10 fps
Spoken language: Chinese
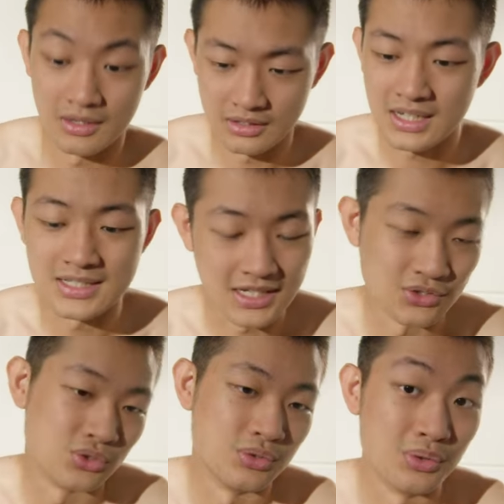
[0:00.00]
看起来就
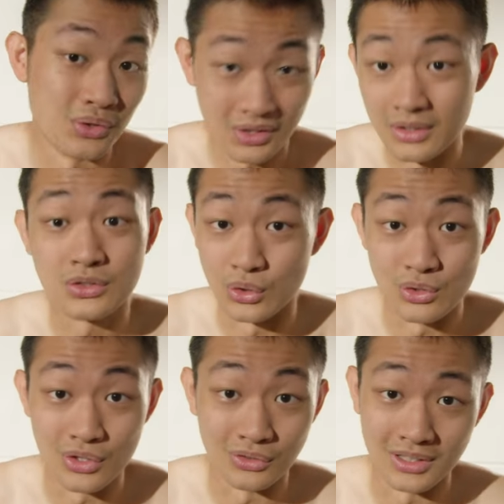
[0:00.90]
是皱
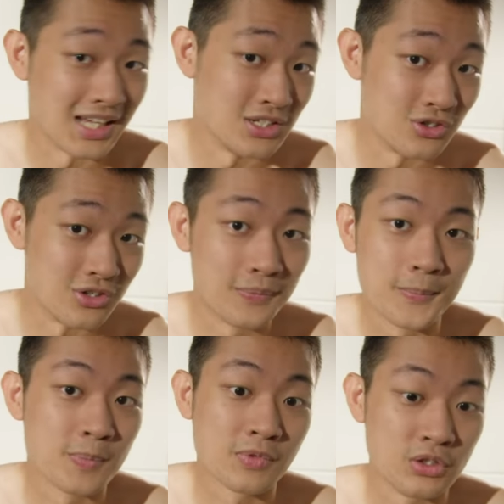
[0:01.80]
皱的感觉，
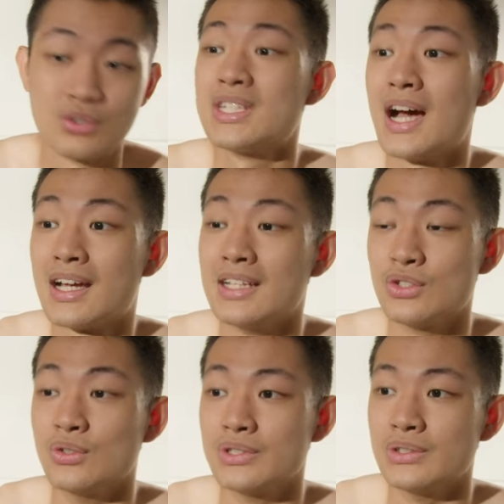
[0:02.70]
就乍看
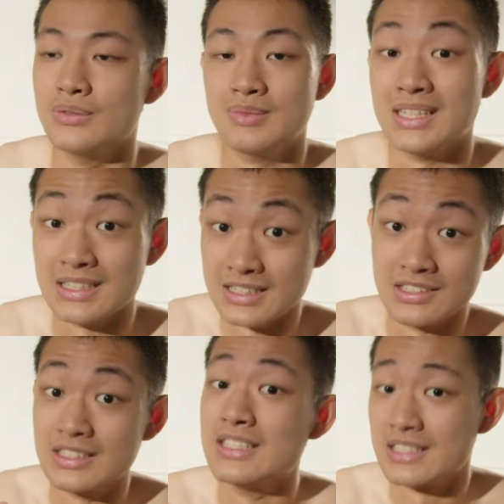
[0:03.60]
皱皱，但是实
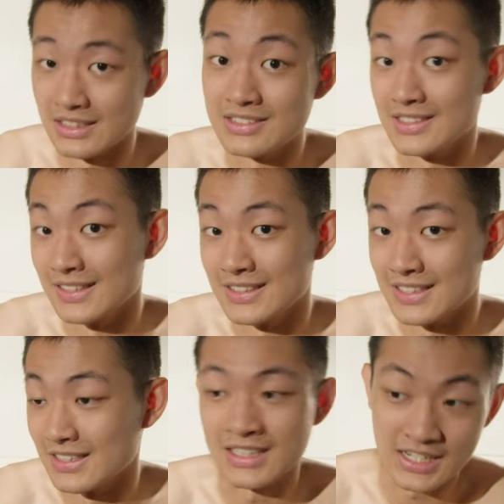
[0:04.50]
际上是整齐
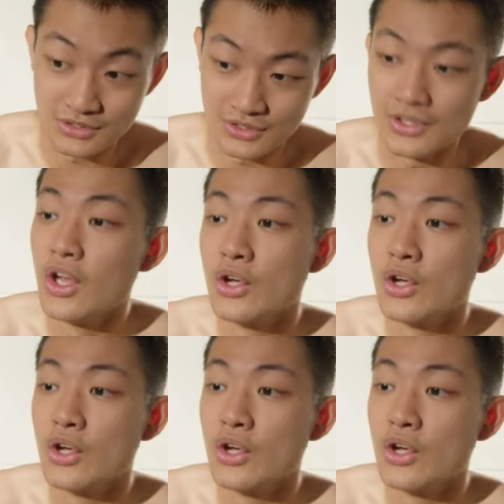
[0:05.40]
的感觉。